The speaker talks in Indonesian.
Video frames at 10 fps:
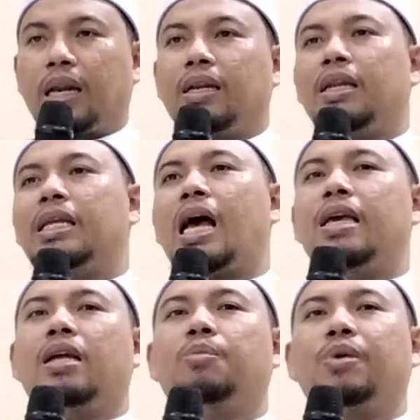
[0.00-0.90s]
karena di
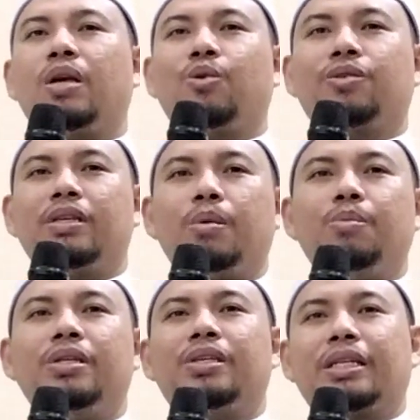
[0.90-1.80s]
ayat berikutnya
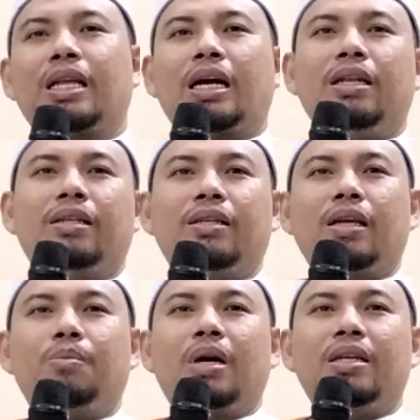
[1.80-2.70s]
menceritakan
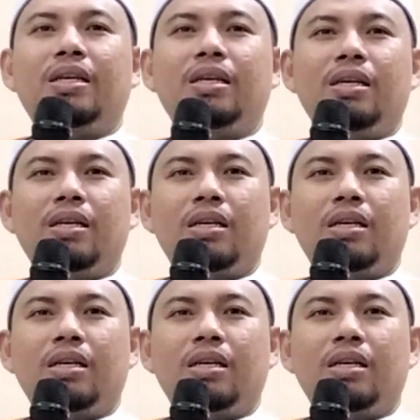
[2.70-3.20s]
tentang Bani